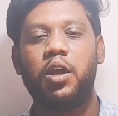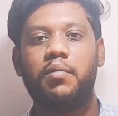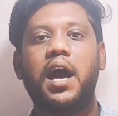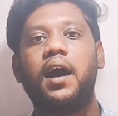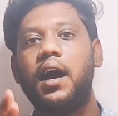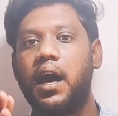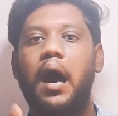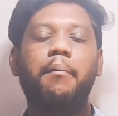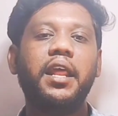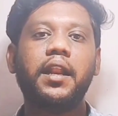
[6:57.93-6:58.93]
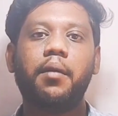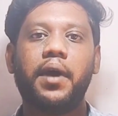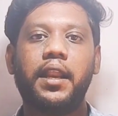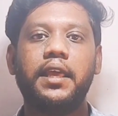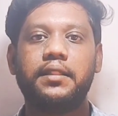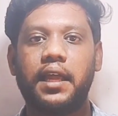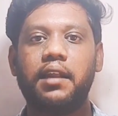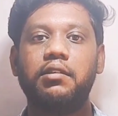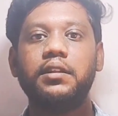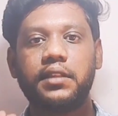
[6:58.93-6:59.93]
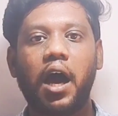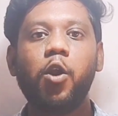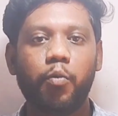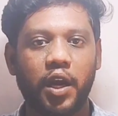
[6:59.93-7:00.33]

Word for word: முடியுமா அப்படின்ற மாதிரி தன்னை வந்து தாழ்வு